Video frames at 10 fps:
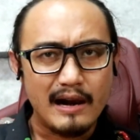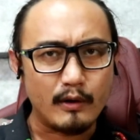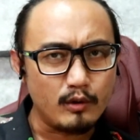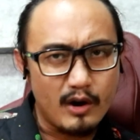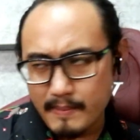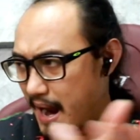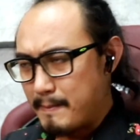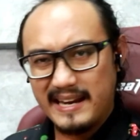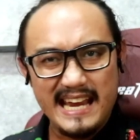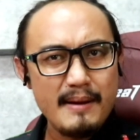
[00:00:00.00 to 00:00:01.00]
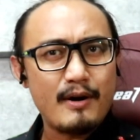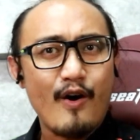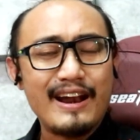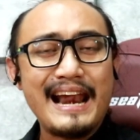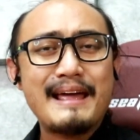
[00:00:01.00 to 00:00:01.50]
เราก็ต้องรีบหันไปยิง
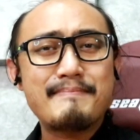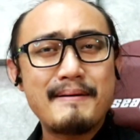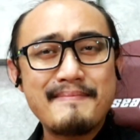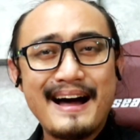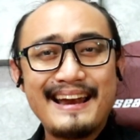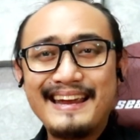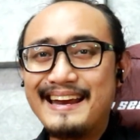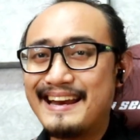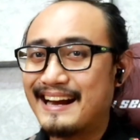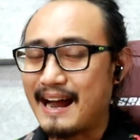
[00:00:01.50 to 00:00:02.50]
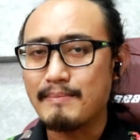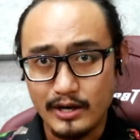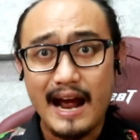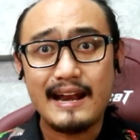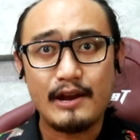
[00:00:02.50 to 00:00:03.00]
ก่อนอะไรประมาณนี้นะครับช่
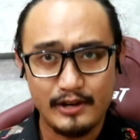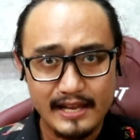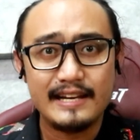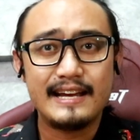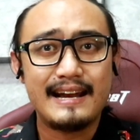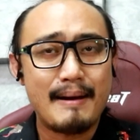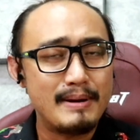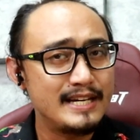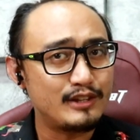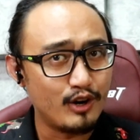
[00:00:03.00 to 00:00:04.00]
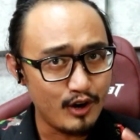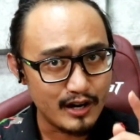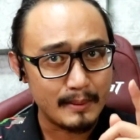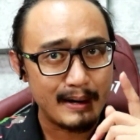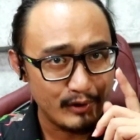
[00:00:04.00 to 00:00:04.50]
วยได้นะช่วยได้จริงๆนะไม่เชื่อต้องลอ
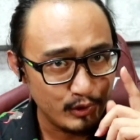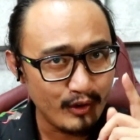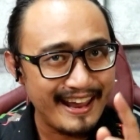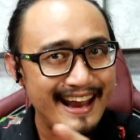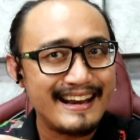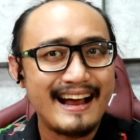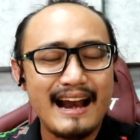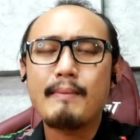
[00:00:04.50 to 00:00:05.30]
งสัมผัสด้วยตัวเองนะค